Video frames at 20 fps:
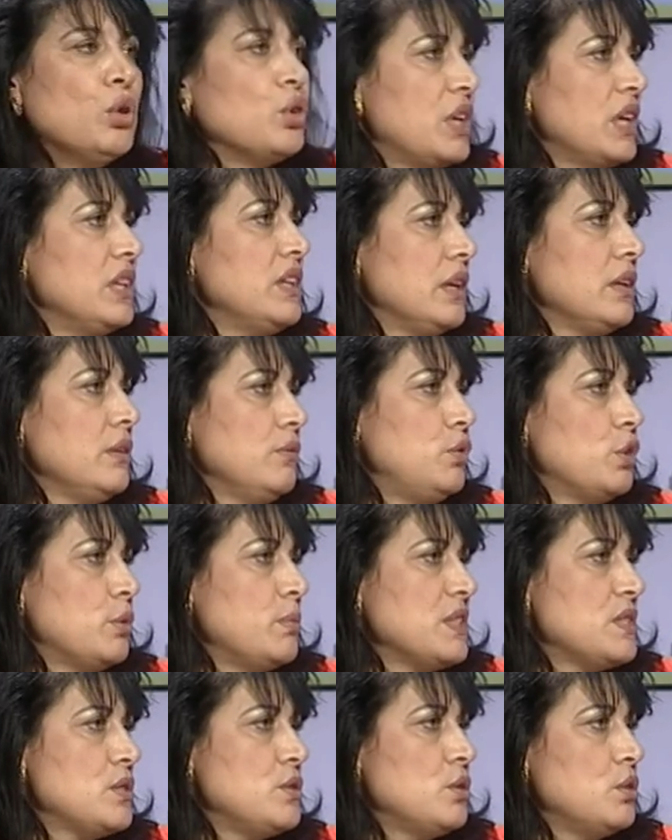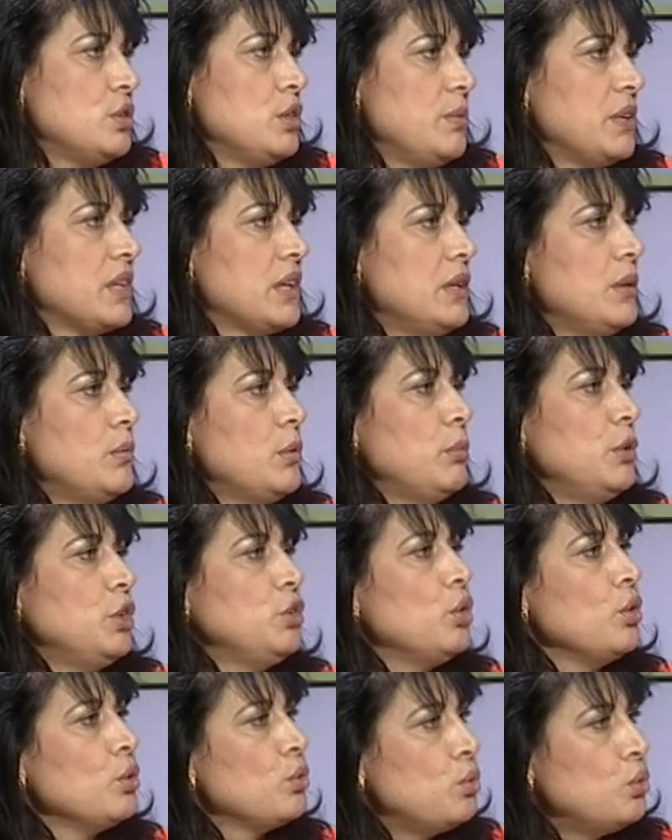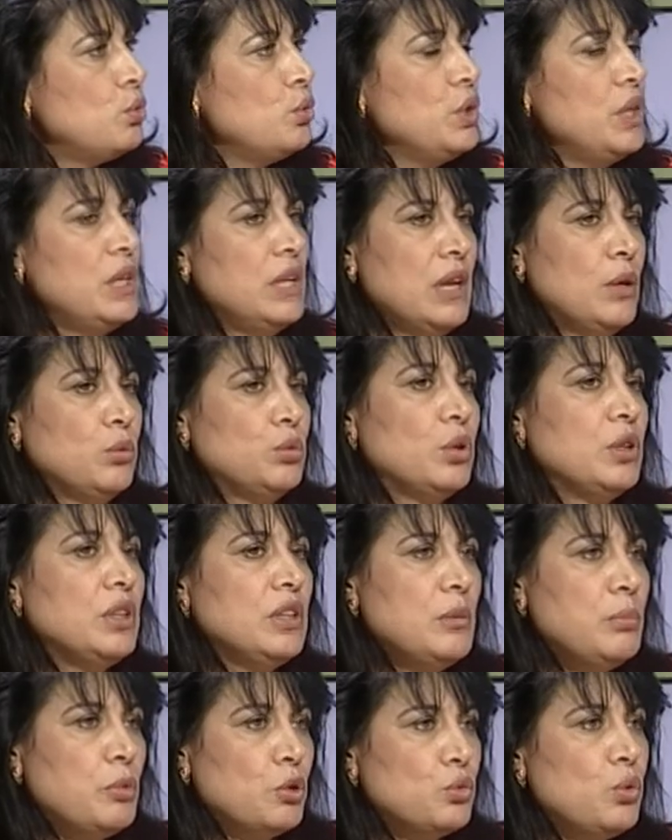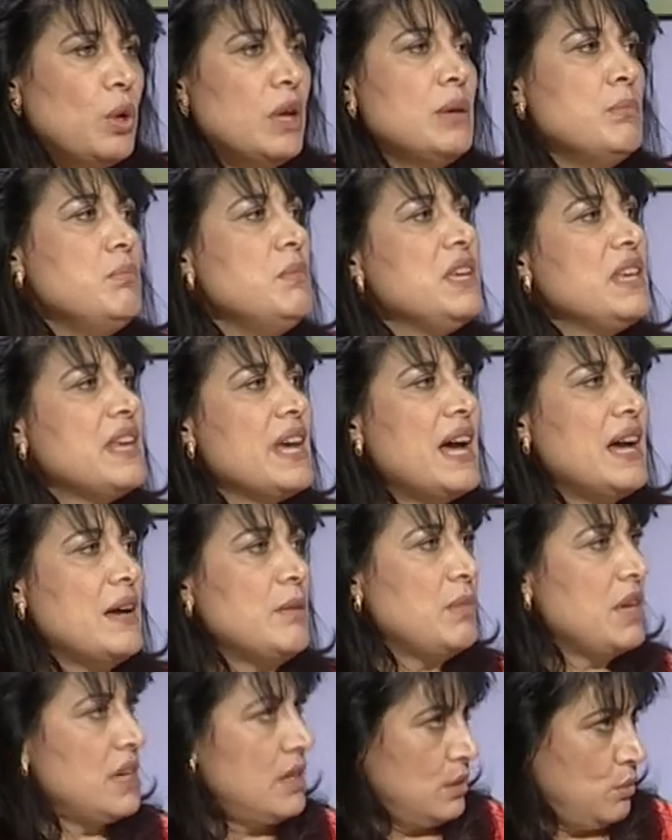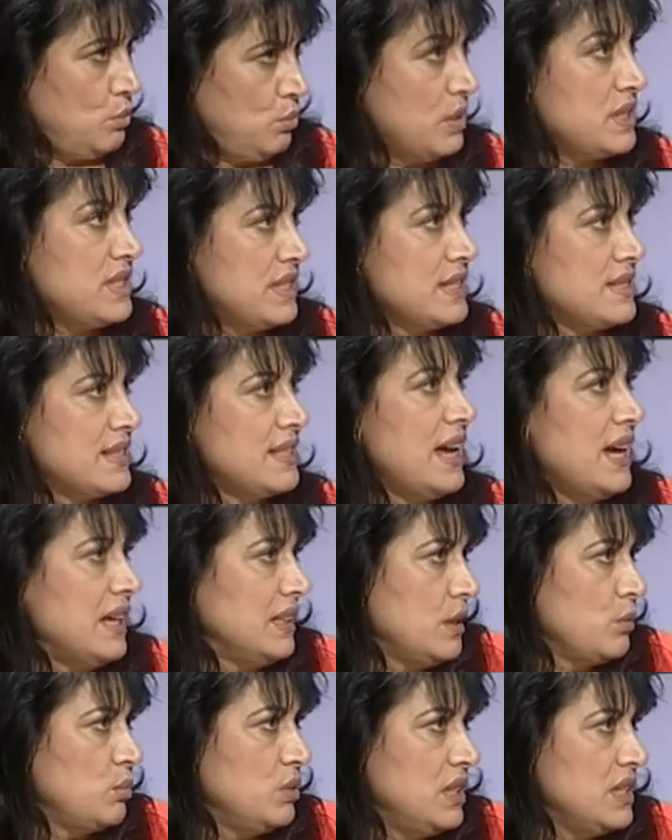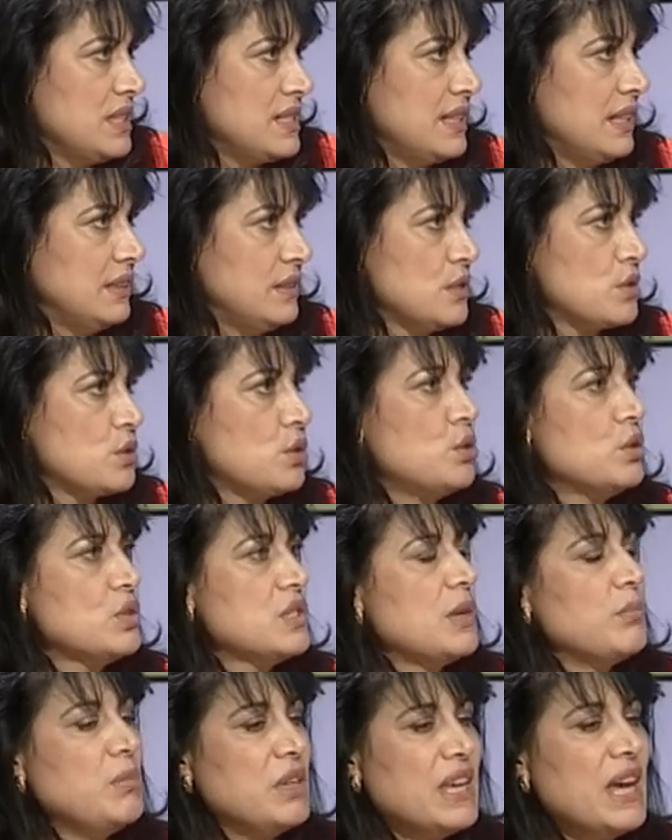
chiedere informazioni, perché nel momento in cui l'autority portuale mi chiama quest'estate, quindi l'estate scorsa, mm.